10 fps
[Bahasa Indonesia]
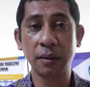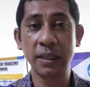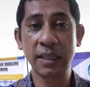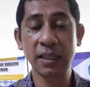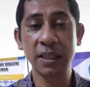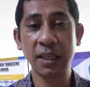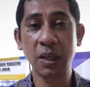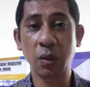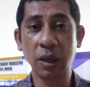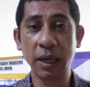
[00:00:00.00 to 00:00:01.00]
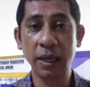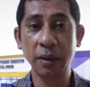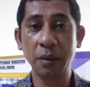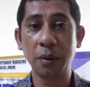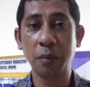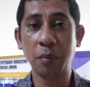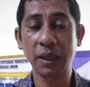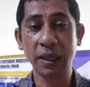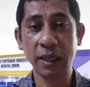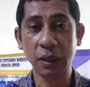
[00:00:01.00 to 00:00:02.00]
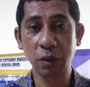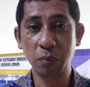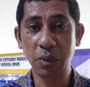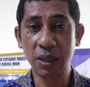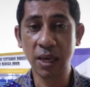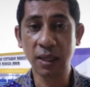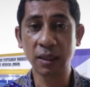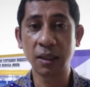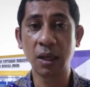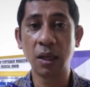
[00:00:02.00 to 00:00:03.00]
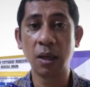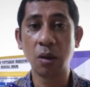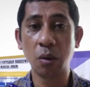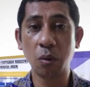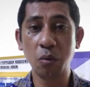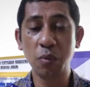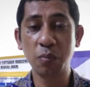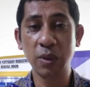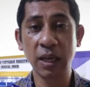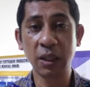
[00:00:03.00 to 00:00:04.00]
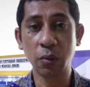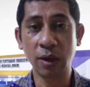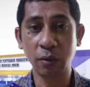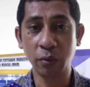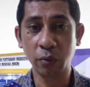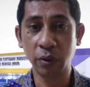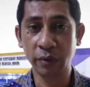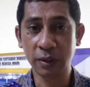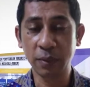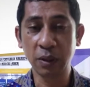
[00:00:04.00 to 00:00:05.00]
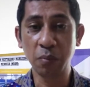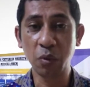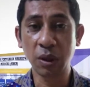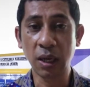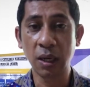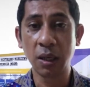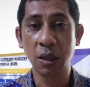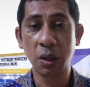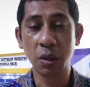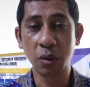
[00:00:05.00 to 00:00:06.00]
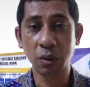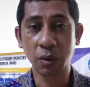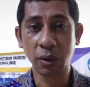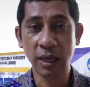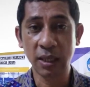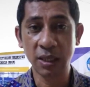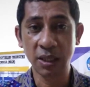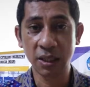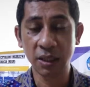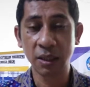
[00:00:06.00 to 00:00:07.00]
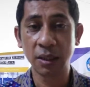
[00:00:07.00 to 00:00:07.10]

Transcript: disaksikan oleh Wakil Rektor Bidang Umum dan Keuangan Universitas Patimura Dr. Yangce